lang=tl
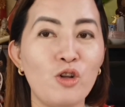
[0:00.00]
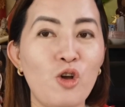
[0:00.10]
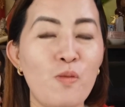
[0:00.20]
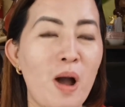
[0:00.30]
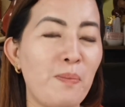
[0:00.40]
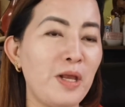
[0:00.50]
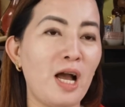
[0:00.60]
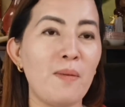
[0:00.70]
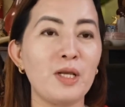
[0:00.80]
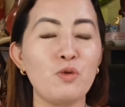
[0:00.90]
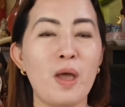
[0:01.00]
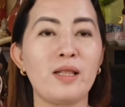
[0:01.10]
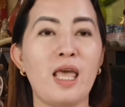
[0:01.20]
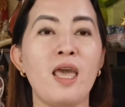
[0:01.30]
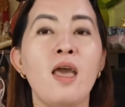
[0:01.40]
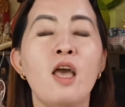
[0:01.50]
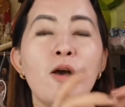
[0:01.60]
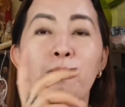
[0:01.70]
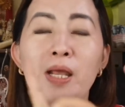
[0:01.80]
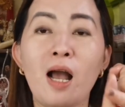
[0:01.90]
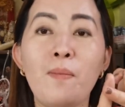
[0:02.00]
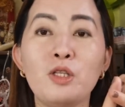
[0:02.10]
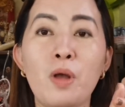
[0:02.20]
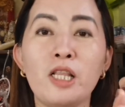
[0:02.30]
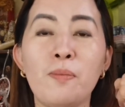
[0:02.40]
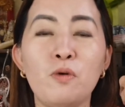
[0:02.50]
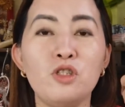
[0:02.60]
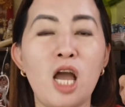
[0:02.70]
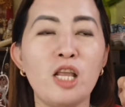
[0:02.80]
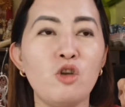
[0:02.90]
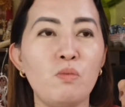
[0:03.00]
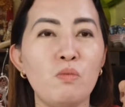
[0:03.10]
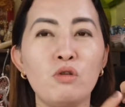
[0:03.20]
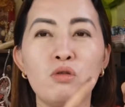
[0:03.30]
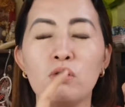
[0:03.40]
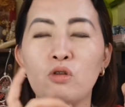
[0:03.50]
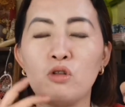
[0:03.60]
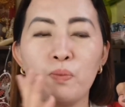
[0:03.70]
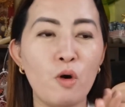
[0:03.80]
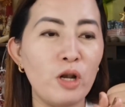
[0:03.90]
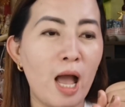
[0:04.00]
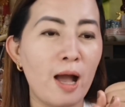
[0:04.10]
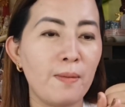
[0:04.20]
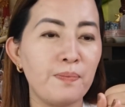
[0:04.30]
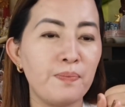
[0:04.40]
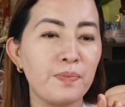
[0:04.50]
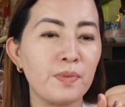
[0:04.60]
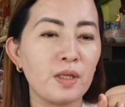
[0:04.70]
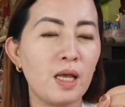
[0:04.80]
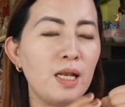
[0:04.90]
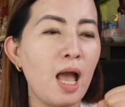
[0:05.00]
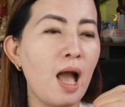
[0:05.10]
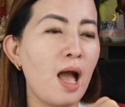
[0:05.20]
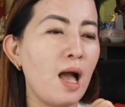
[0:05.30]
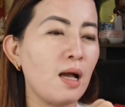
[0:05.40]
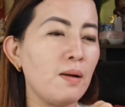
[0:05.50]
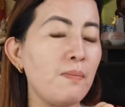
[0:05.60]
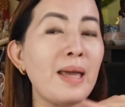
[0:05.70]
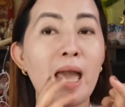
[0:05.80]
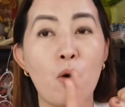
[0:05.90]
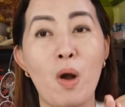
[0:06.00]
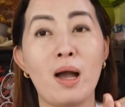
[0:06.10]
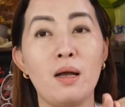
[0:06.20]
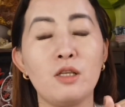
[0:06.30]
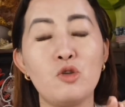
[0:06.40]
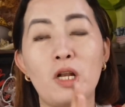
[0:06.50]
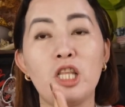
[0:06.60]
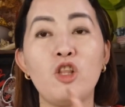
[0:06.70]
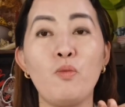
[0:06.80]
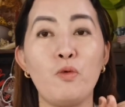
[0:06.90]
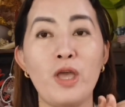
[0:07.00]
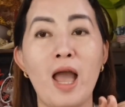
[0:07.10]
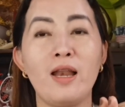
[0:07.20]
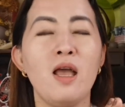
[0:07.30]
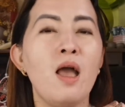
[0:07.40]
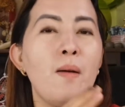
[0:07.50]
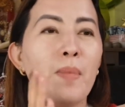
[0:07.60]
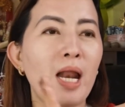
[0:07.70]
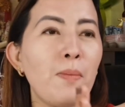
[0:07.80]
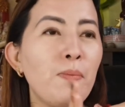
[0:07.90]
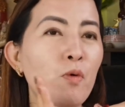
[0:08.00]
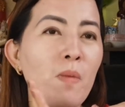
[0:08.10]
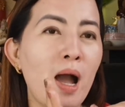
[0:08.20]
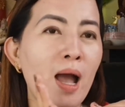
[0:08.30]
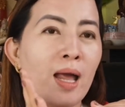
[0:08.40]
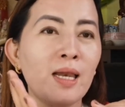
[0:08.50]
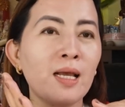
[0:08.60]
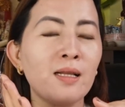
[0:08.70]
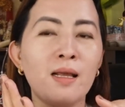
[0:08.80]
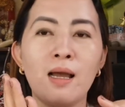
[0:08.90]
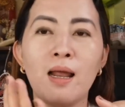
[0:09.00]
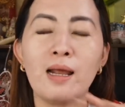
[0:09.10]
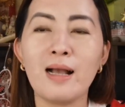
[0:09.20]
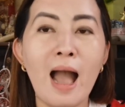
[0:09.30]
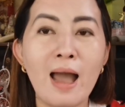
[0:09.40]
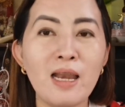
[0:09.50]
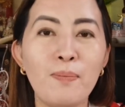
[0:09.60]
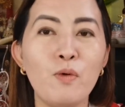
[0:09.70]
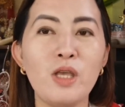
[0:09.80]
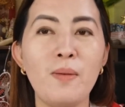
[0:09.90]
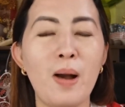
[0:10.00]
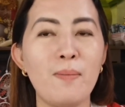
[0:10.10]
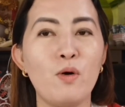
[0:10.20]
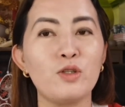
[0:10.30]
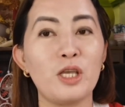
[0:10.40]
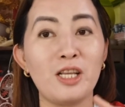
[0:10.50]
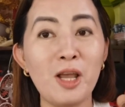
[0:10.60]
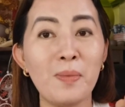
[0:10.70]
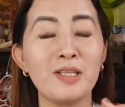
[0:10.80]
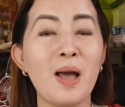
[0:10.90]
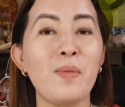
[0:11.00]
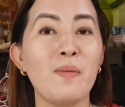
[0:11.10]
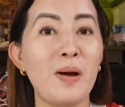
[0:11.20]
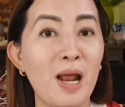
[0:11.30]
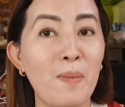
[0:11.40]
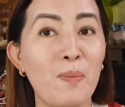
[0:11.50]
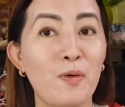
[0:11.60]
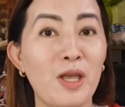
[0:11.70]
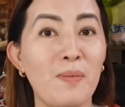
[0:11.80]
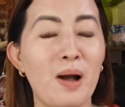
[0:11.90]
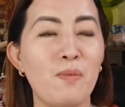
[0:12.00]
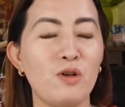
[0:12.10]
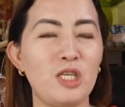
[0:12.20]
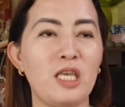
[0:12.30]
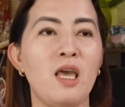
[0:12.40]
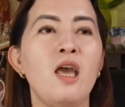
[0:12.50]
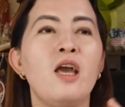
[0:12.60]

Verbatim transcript: kung ano daw mga pinakamaswerte, pinakamaswerte po dyan yung buntot po ng, ng bayawak. Swerte daw po yan. Marami po mga nag, uh, naghahanap po niyan mga bossing. At syempre sa amin, marami po niyan mga bossing.